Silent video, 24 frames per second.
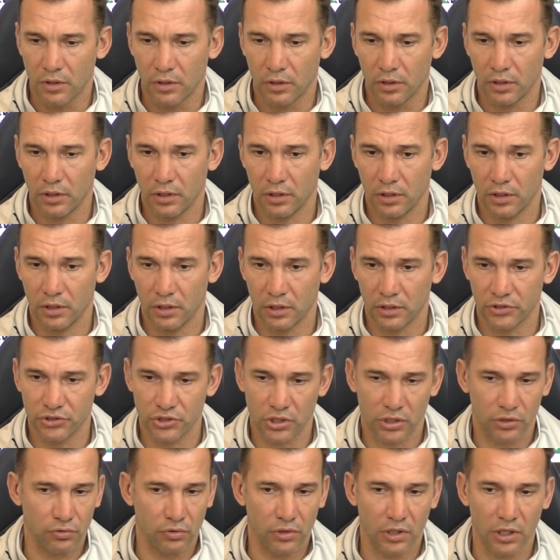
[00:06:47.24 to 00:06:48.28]
e
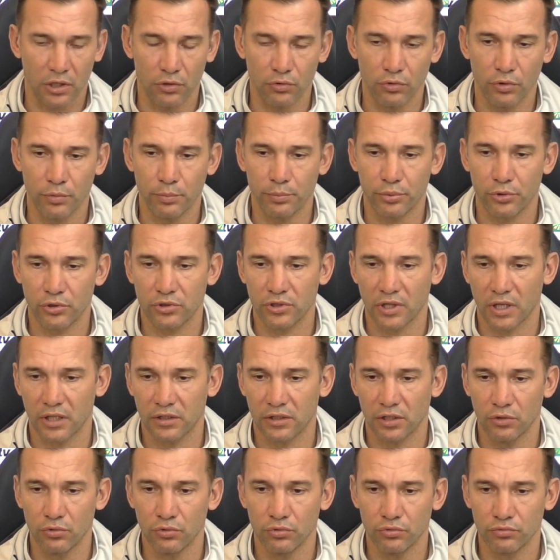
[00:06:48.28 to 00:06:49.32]
certo che lui è
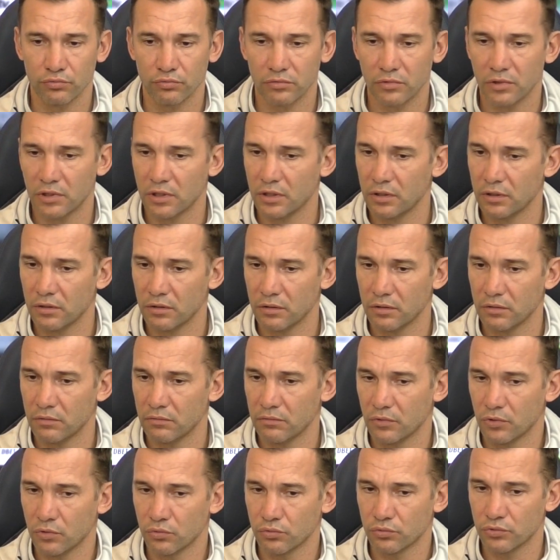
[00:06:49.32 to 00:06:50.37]
importante, lui è
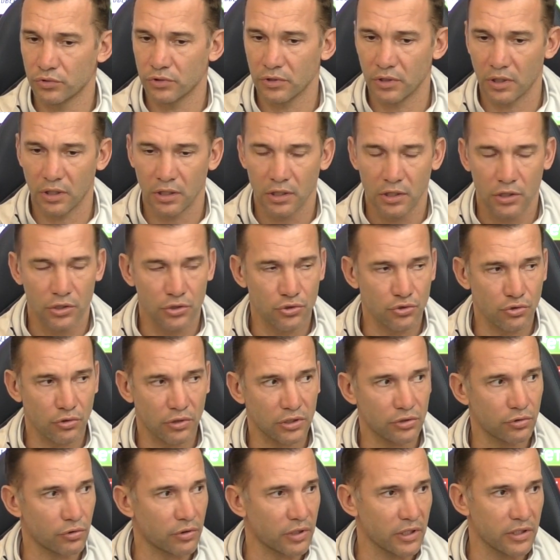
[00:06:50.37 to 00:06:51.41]
un, un
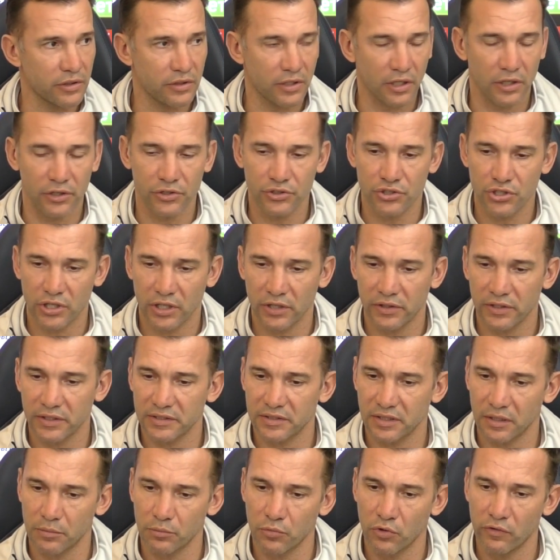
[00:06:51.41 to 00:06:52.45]
giocatore intelligente,
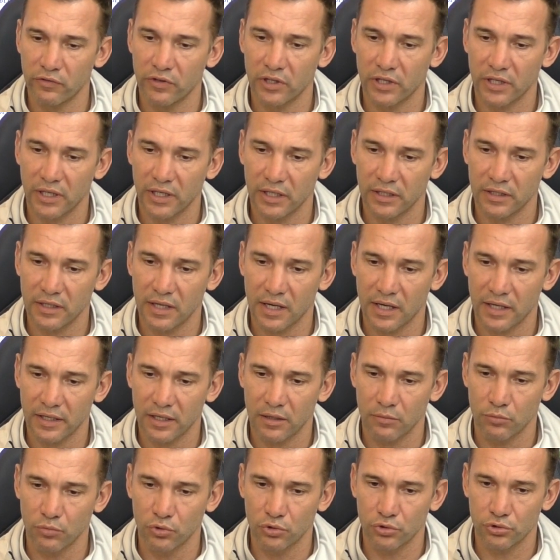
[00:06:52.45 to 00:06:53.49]
sa muovere in
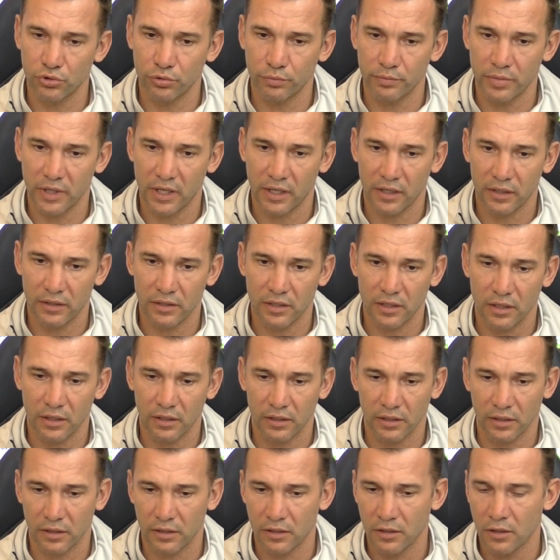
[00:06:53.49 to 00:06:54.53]
area molto bene,
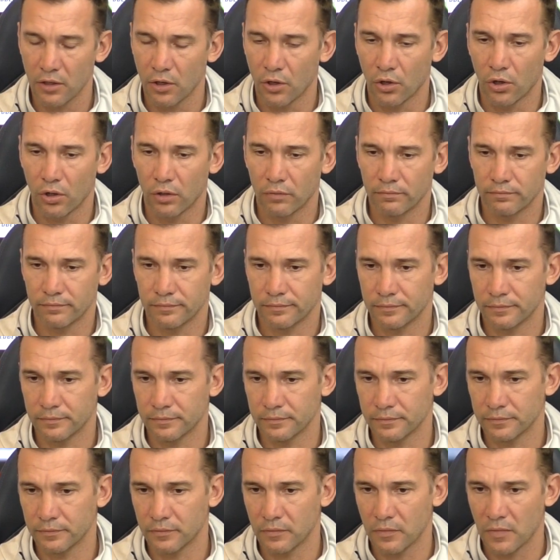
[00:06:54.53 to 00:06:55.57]
e, mh,
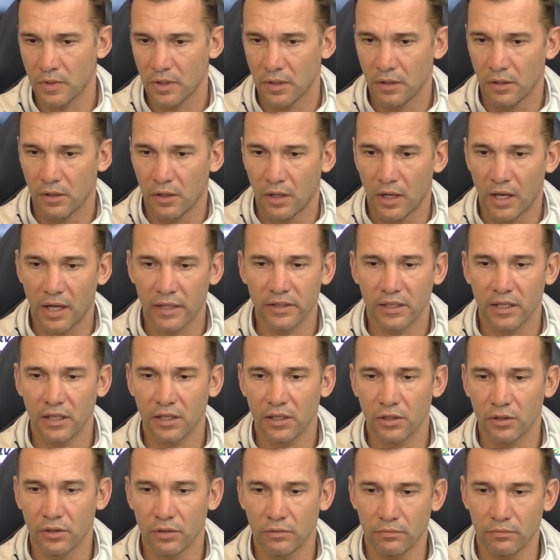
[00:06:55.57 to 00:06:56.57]
mm, anche